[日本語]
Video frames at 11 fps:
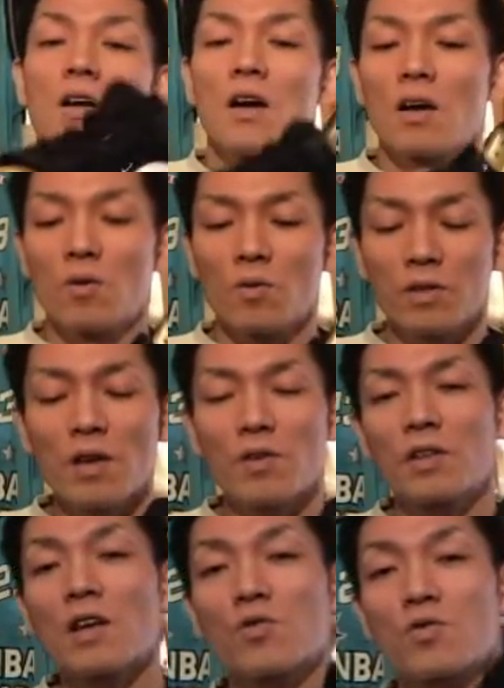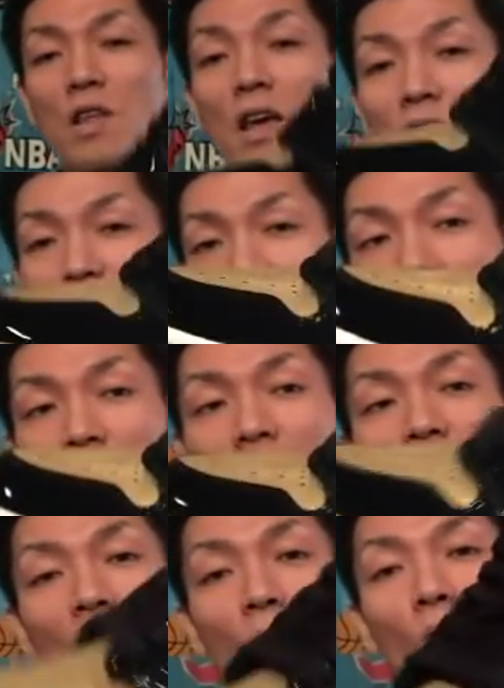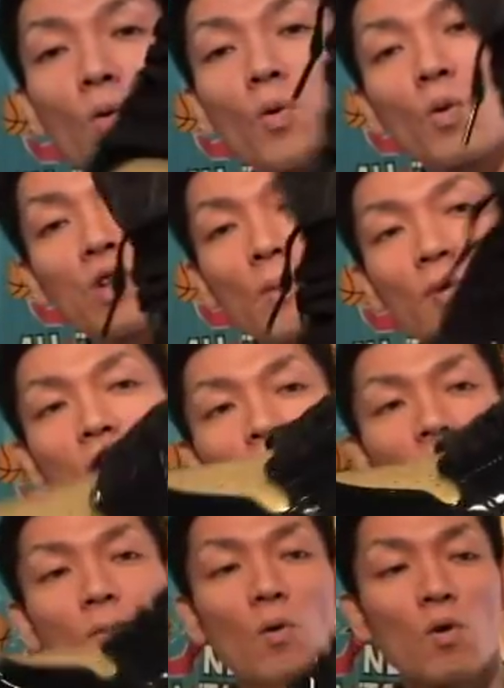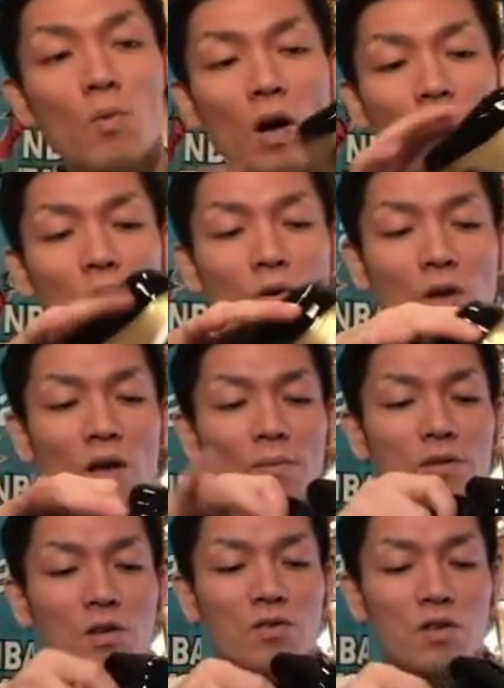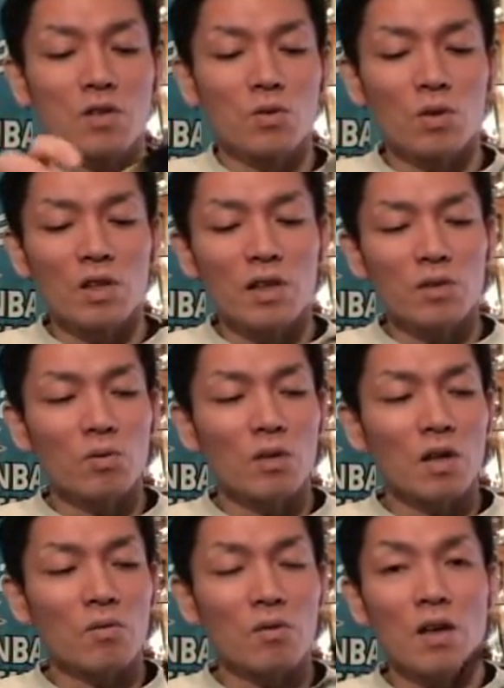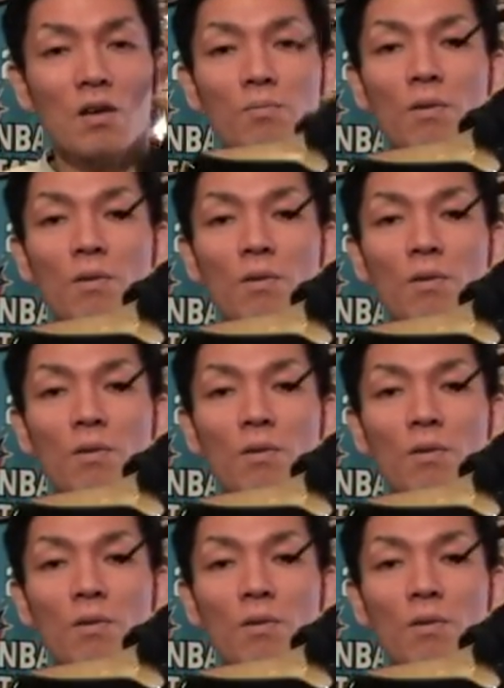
あの、左右非対称じゃないやつね。あ、これしか持ってないんで、まあ、これもかっこいいよね。めちゃくちゃ。ちょっと痛そうだけどね。